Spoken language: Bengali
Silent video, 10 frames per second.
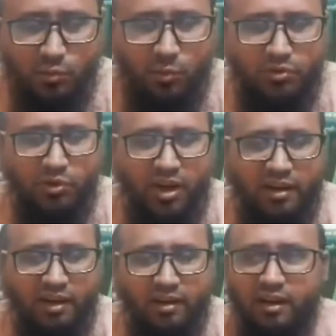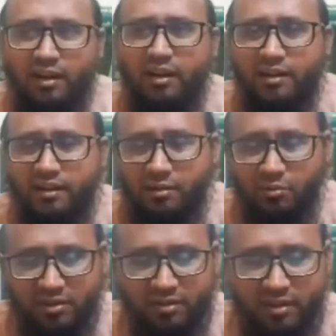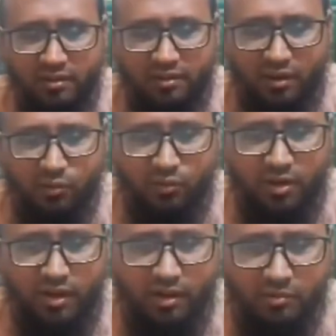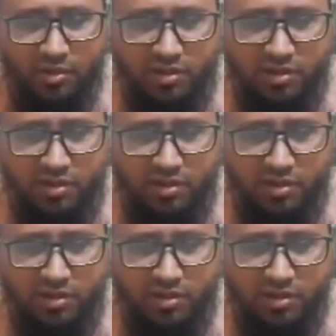পবিত্র কোরআনে আল্লাহ তালা বলতেছেন আউদুবিল্লাহিমিন